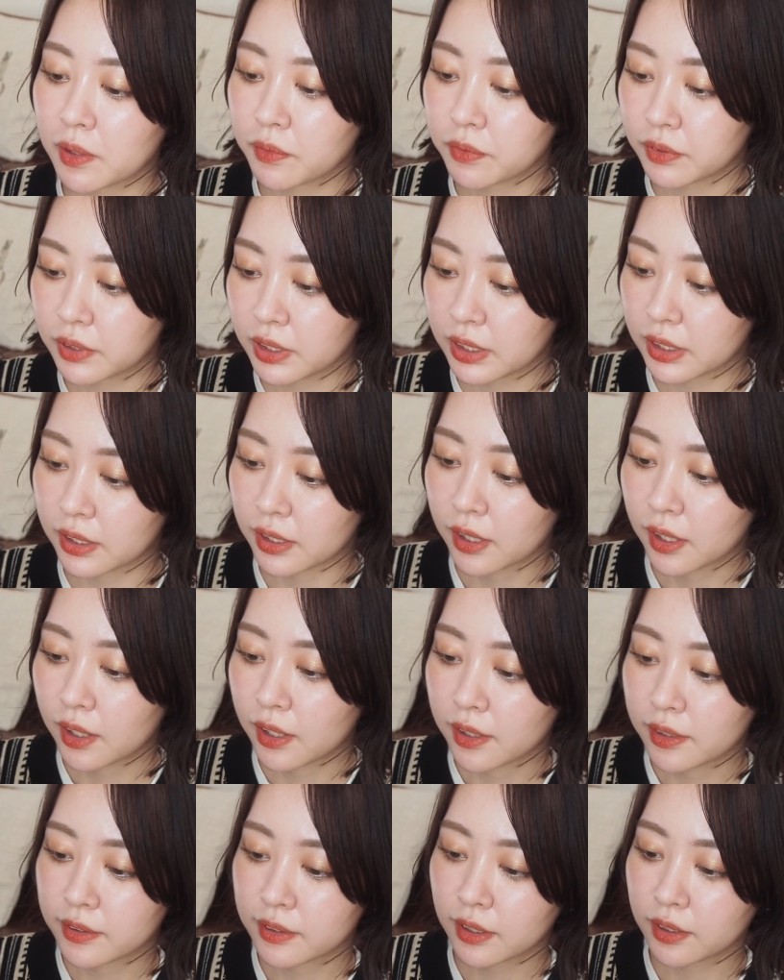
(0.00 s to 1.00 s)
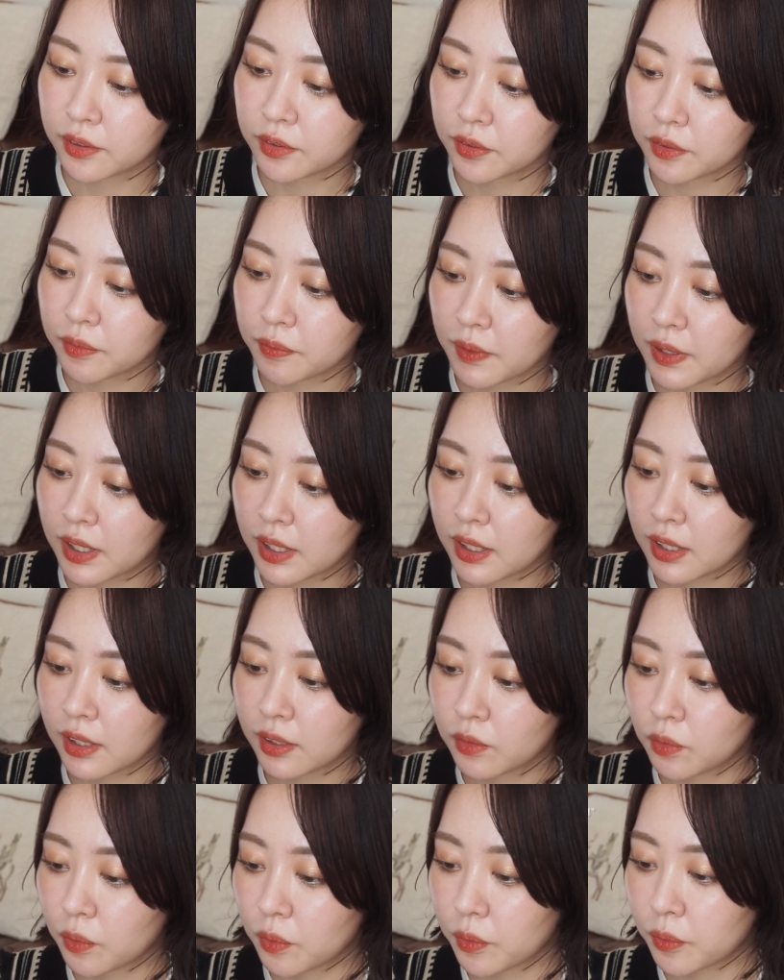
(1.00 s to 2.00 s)
ンフリー、
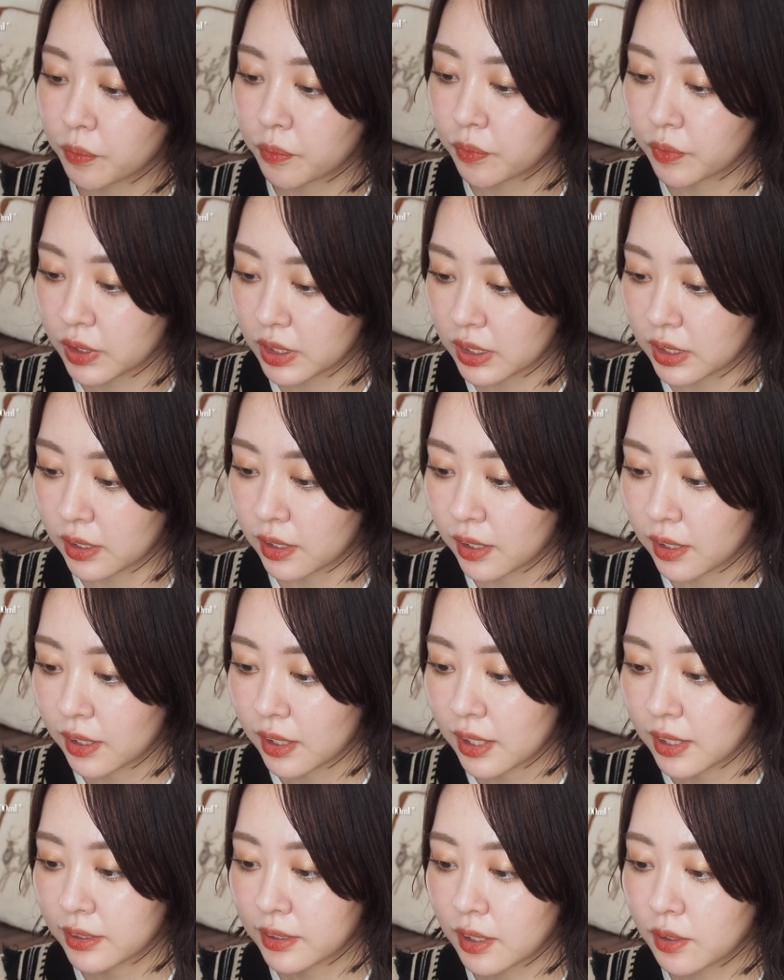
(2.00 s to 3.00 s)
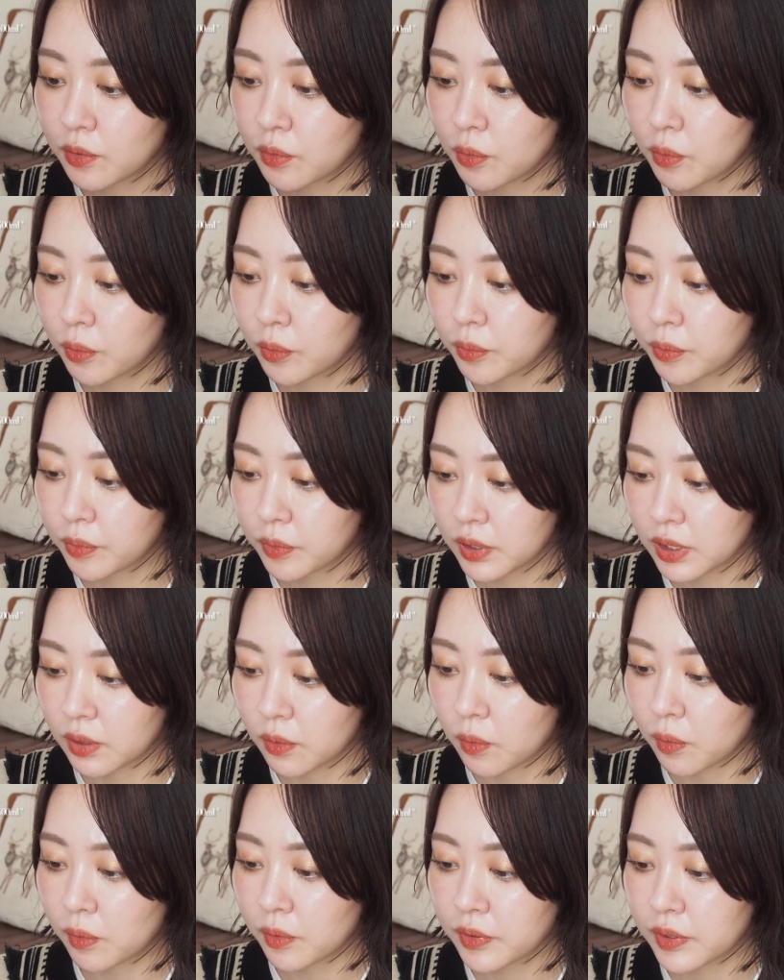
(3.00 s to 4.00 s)
サルフェートフリー、エタノールフリー、
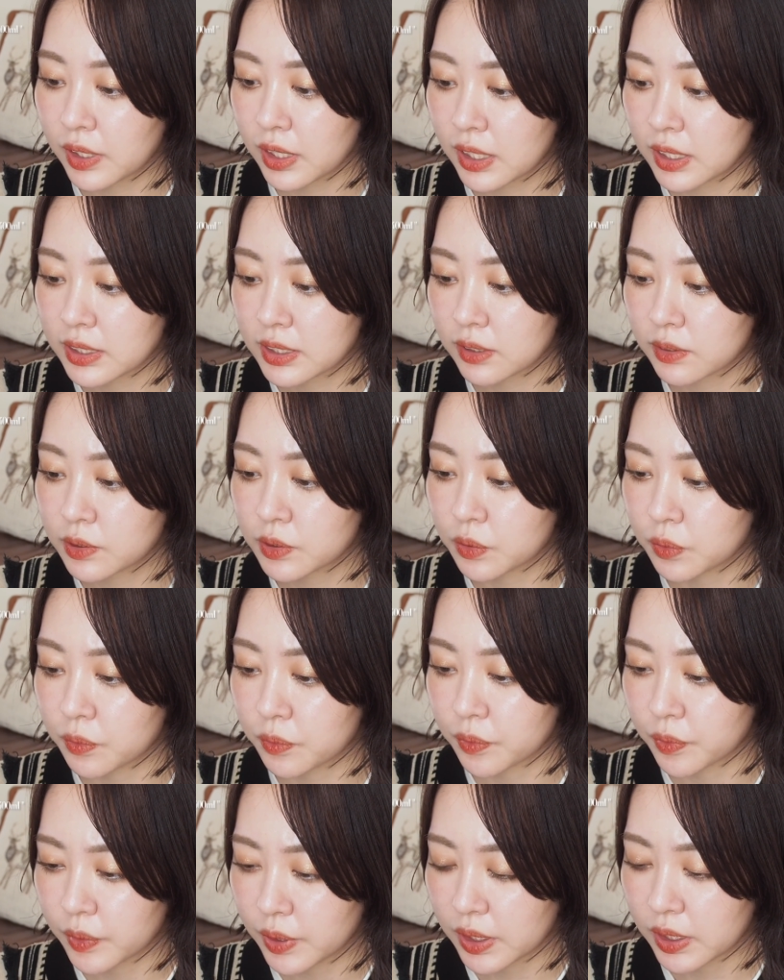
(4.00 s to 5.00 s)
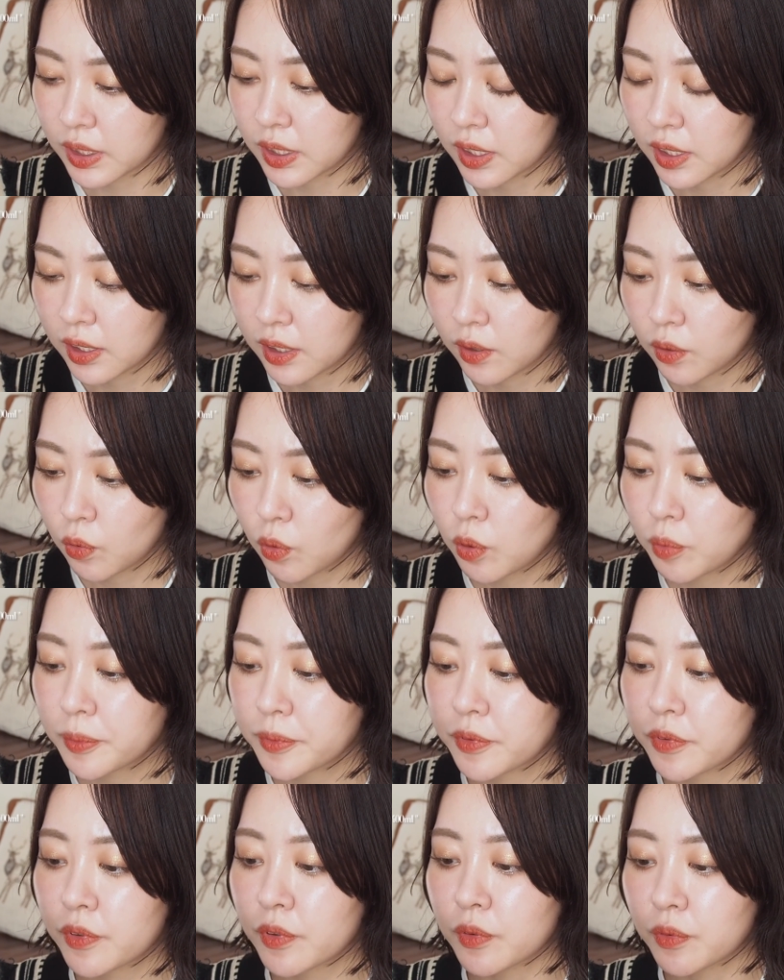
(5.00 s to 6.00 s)
合成着色フリー、鉱物
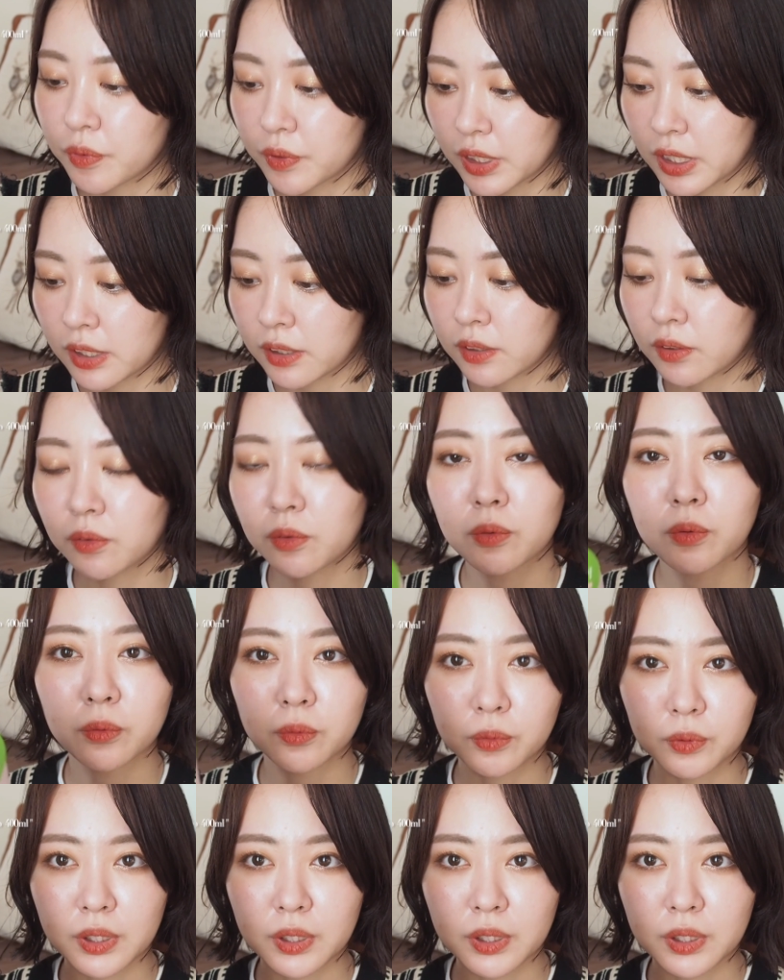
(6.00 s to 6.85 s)
油フリーということ